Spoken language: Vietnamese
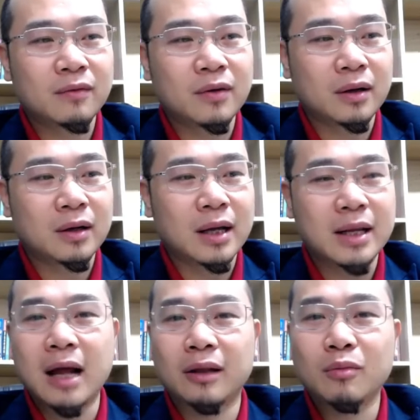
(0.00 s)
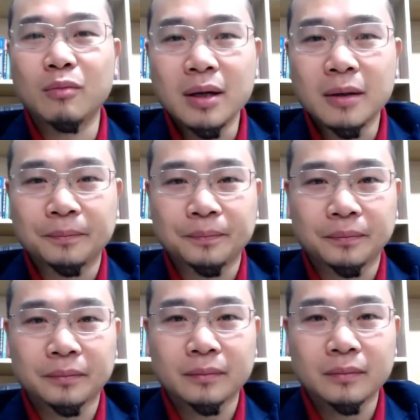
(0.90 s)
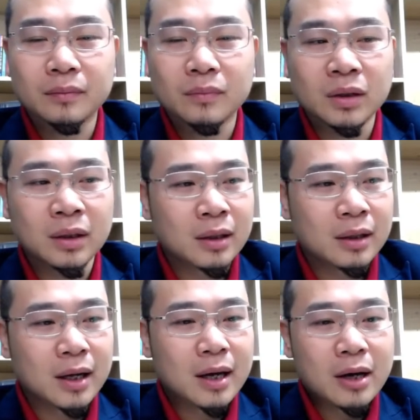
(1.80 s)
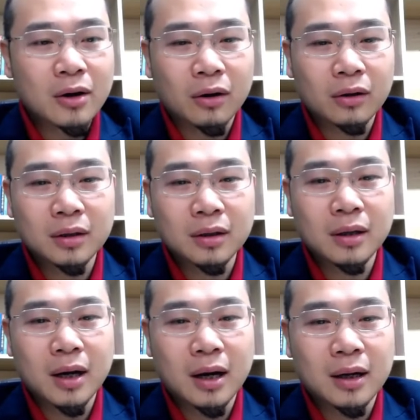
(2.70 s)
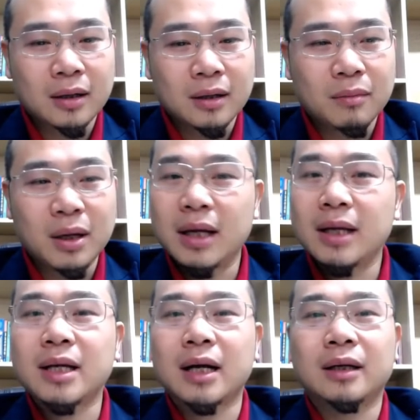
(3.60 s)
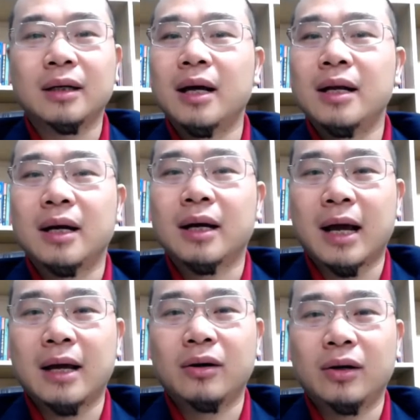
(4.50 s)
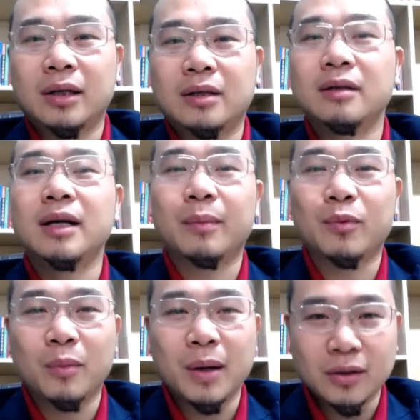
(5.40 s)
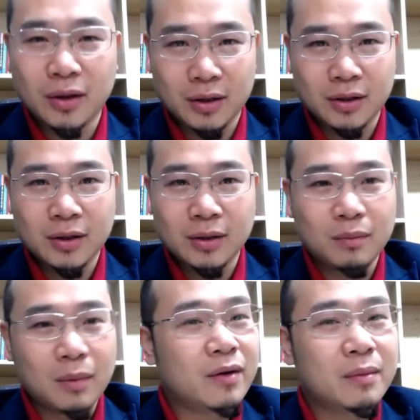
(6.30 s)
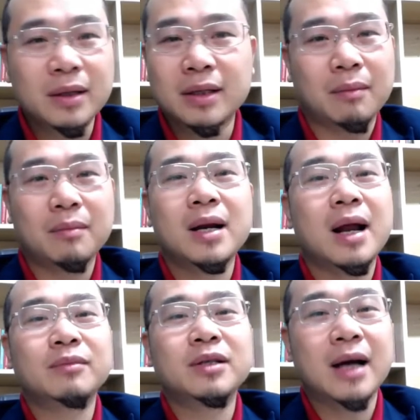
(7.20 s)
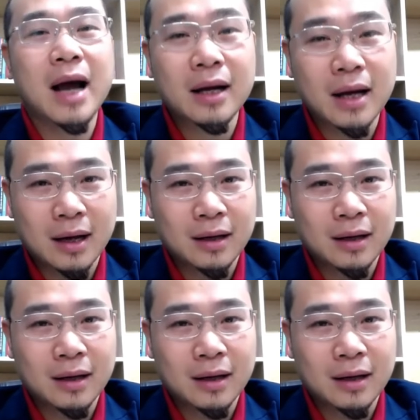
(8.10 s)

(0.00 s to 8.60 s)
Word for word: vực là nhà thông minh. Cái ngày đó thì à, mình nghĩ rằng đây là cái gọi là sự nghiệp của mình rồi, bởi vì mình chẳng biết làm gì khác cả.